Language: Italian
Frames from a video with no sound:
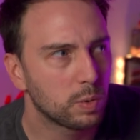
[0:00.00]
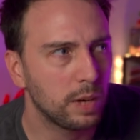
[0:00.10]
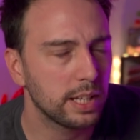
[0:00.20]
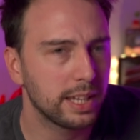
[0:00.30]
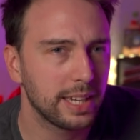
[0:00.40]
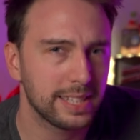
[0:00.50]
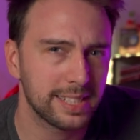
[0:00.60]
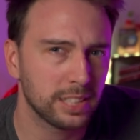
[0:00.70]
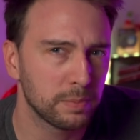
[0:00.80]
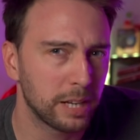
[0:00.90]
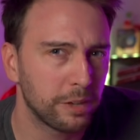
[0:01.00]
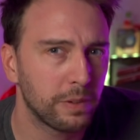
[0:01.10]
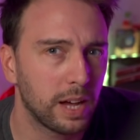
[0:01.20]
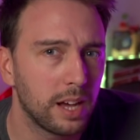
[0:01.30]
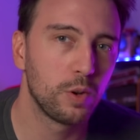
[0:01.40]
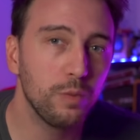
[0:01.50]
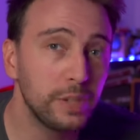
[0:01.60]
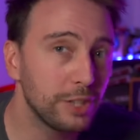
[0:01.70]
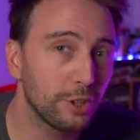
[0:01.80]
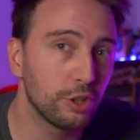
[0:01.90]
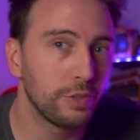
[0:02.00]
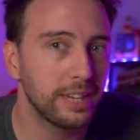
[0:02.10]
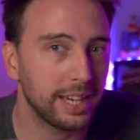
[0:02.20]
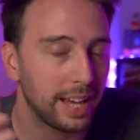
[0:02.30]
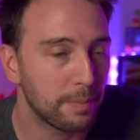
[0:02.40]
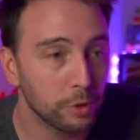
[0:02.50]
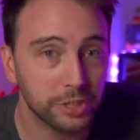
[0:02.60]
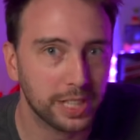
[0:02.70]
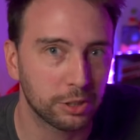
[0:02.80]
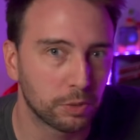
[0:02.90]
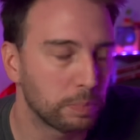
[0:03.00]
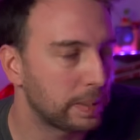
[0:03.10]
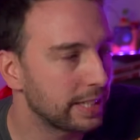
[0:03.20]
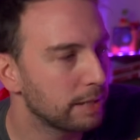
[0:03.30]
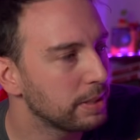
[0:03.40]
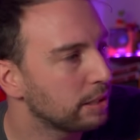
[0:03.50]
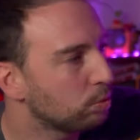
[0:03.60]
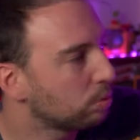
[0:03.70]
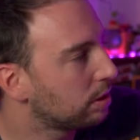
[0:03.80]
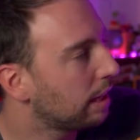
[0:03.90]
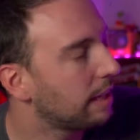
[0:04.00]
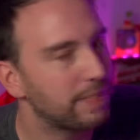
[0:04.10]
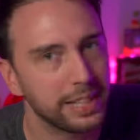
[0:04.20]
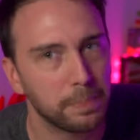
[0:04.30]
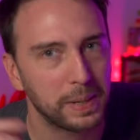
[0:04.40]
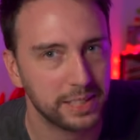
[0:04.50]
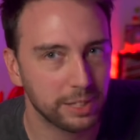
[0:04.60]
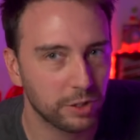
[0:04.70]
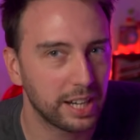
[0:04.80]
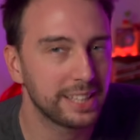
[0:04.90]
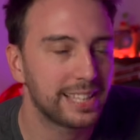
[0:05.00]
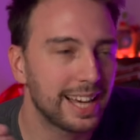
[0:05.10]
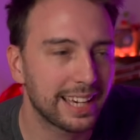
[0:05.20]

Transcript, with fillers: qualche settimana fa un video dove ha mostrato praticamente tutte le varie particolarità,